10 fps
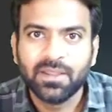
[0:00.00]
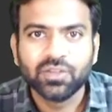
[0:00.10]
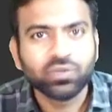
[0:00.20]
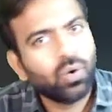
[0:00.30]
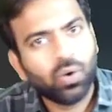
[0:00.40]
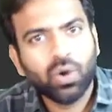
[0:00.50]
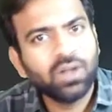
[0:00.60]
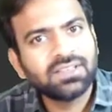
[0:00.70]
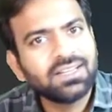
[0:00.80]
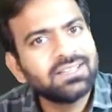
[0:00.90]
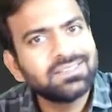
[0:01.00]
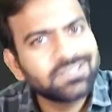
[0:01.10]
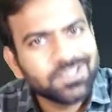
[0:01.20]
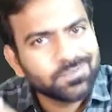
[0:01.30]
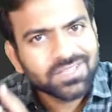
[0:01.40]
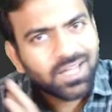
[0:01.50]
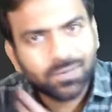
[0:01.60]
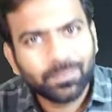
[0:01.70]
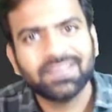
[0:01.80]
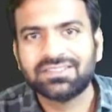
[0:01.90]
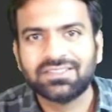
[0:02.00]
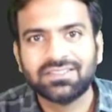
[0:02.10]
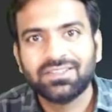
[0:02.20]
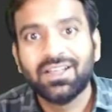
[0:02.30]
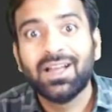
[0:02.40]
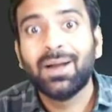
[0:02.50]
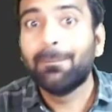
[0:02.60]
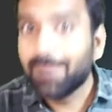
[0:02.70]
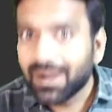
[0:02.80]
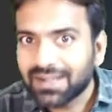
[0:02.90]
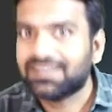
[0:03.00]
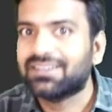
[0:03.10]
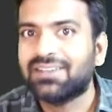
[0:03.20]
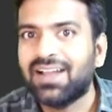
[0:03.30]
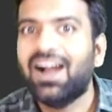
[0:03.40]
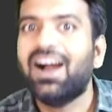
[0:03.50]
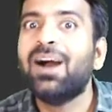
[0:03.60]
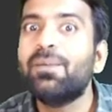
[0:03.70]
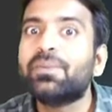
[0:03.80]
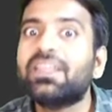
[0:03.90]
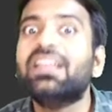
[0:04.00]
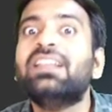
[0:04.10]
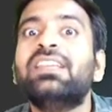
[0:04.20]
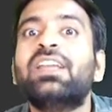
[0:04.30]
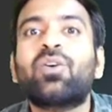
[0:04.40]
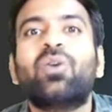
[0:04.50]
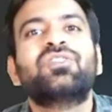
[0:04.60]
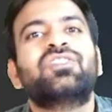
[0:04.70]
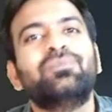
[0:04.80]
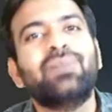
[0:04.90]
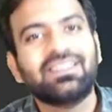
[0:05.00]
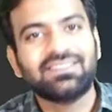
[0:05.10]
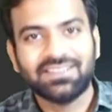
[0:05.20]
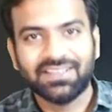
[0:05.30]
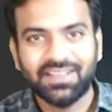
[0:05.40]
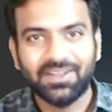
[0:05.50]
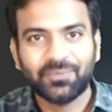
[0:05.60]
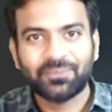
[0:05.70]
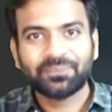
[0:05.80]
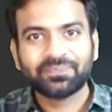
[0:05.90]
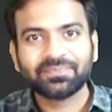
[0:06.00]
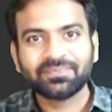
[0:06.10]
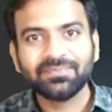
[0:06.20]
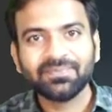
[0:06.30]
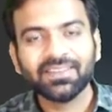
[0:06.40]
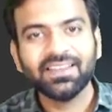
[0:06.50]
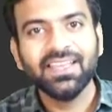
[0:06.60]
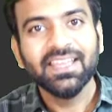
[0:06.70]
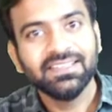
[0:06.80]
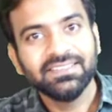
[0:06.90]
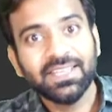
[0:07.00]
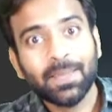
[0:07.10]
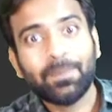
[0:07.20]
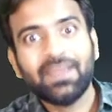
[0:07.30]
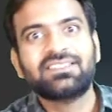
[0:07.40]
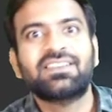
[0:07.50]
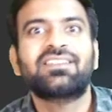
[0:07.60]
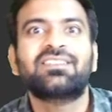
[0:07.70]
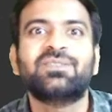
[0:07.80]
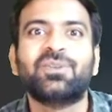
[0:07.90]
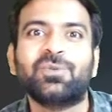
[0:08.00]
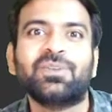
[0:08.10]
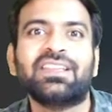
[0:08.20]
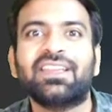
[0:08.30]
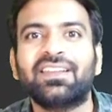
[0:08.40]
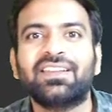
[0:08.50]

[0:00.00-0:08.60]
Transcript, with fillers: तो ऑल थ्री स्ट्रीम्स आर बेस्ट बट आपके लिए कौन सी बेस्ट है ये पहचानना जरूरी है